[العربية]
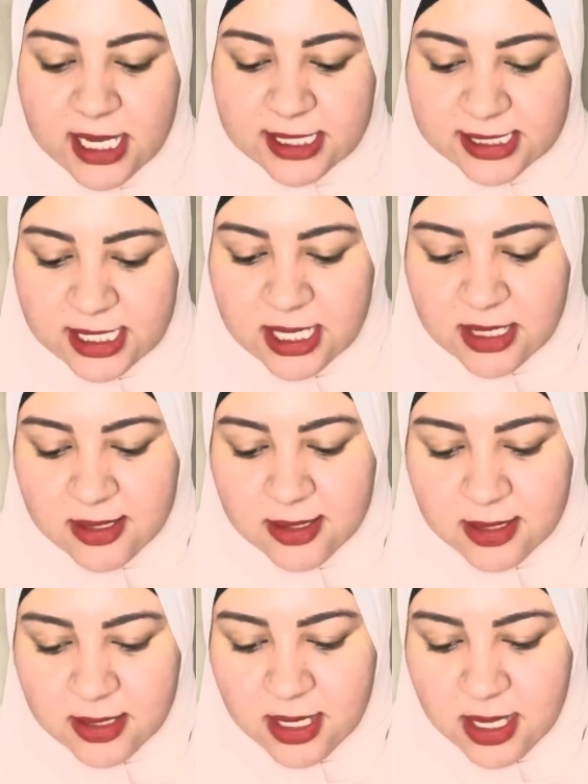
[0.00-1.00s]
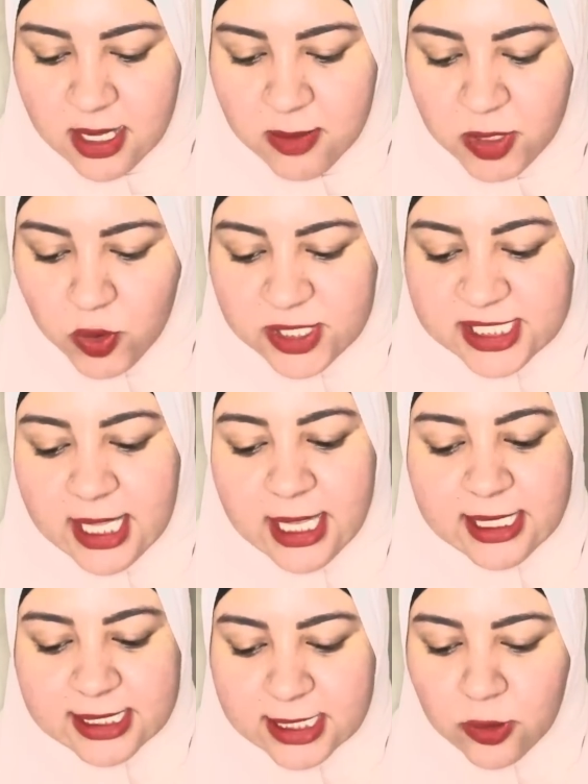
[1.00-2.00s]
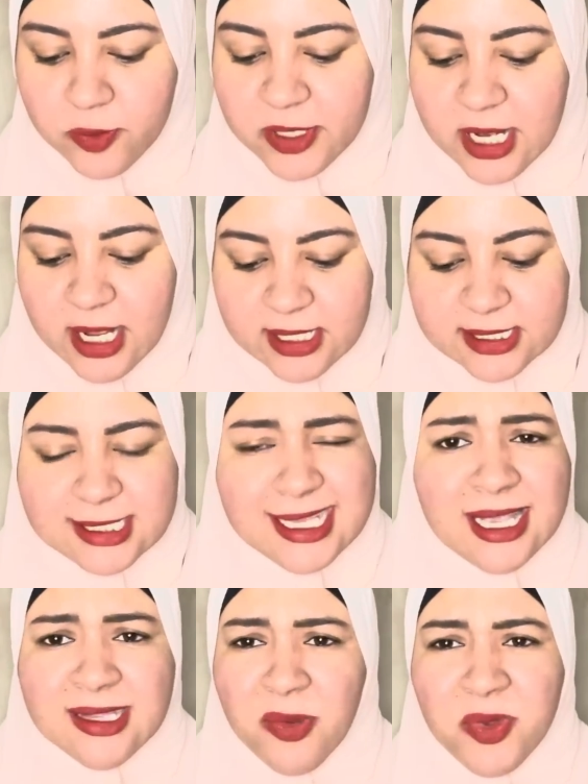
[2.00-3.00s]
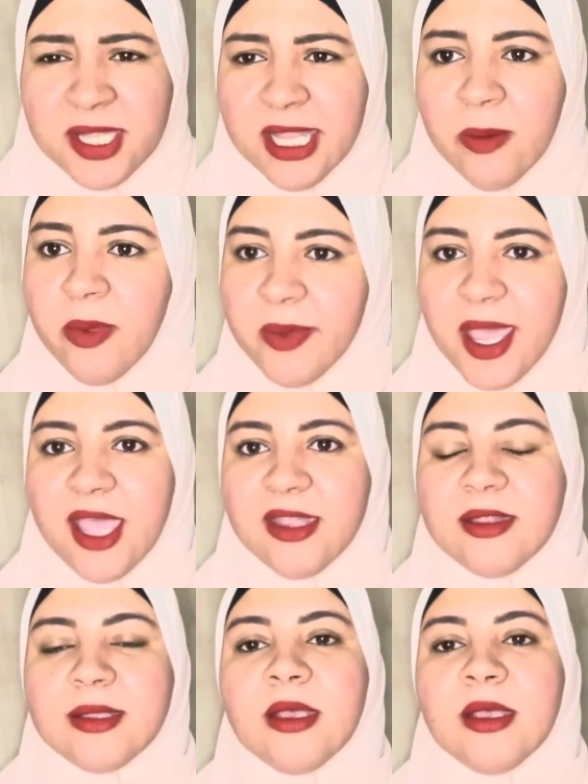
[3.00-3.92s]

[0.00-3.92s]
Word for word: كتير آه، بتوسخ كتير وبتقلع كتير زي طبيعه البيبيهات